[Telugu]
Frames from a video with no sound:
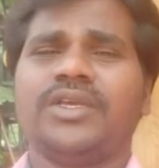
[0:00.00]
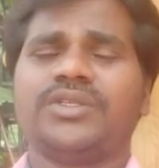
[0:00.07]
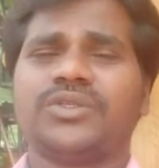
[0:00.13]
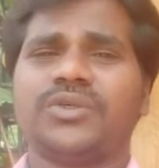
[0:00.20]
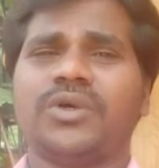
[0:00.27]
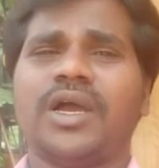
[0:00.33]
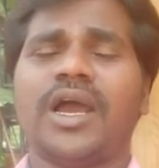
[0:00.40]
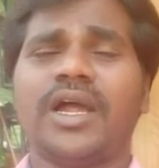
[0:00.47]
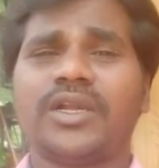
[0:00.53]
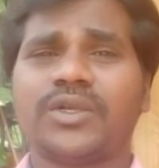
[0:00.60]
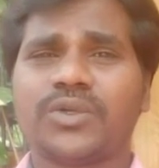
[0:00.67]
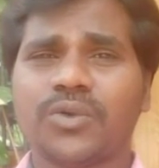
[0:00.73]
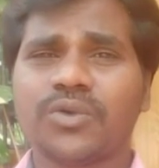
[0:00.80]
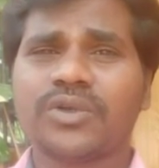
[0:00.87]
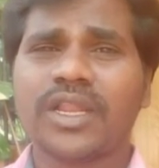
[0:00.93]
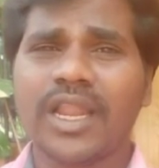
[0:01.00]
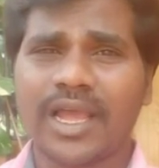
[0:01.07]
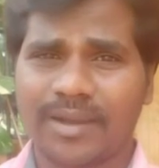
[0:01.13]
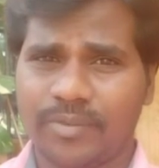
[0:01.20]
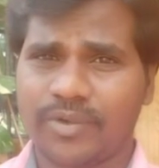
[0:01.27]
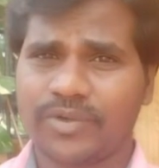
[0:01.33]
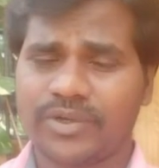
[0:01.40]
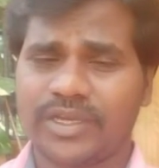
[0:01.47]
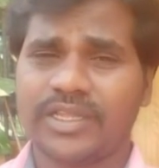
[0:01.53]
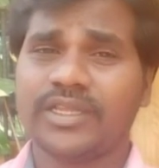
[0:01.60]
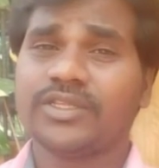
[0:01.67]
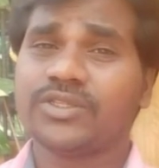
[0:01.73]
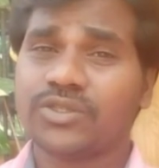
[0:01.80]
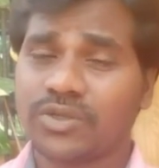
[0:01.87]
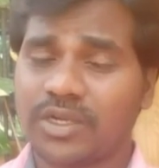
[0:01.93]
సో ఆ టోటల్ అమౌంట్ని
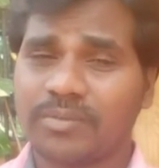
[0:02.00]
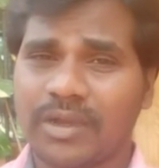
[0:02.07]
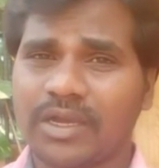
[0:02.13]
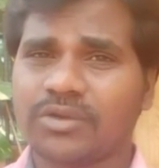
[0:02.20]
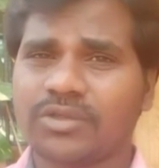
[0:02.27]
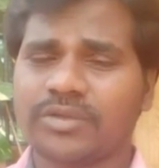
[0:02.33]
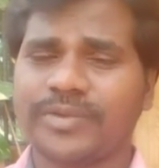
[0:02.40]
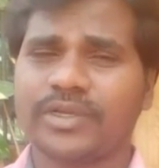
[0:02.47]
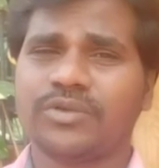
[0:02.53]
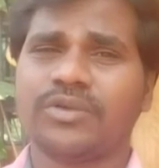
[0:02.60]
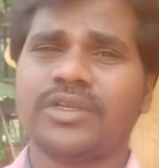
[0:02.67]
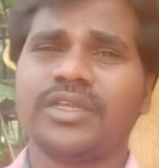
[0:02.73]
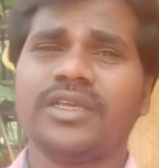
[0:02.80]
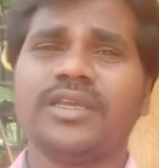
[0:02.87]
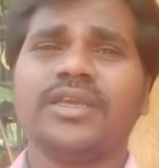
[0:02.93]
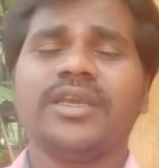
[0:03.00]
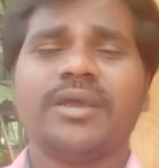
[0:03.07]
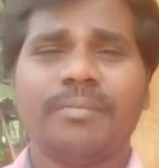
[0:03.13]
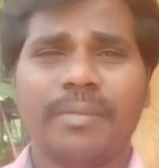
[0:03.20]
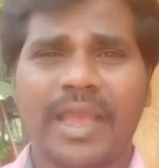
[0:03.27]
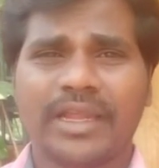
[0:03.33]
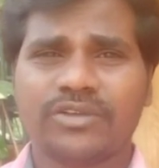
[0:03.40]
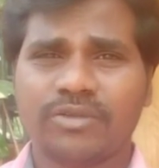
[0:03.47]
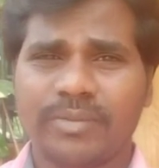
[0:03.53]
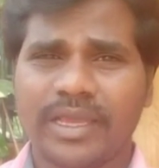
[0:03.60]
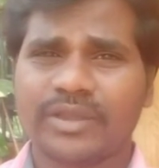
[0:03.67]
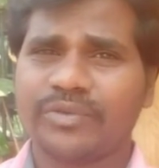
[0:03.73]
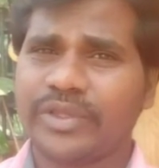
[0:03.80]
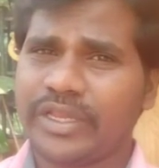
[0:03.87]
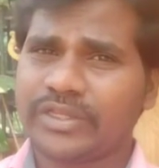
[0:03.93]
చూడండి బాగా గుర్తుపెట్టుకోండి బ్యాంక్ టు
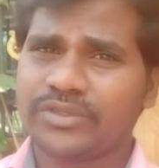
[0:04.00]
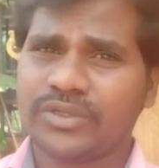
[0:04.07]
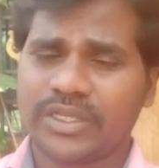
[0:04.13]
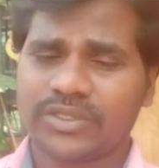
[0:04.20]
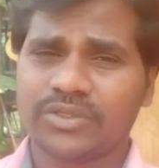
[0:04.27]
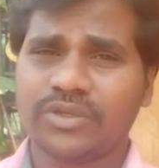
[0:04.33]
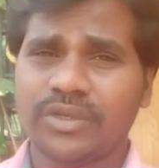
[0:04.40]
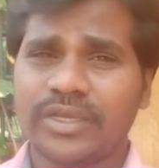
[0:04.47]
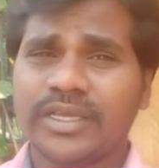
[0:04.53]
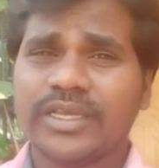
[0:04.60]
బ్యాంక్ వేరియేషన్ ఉండొచ్చు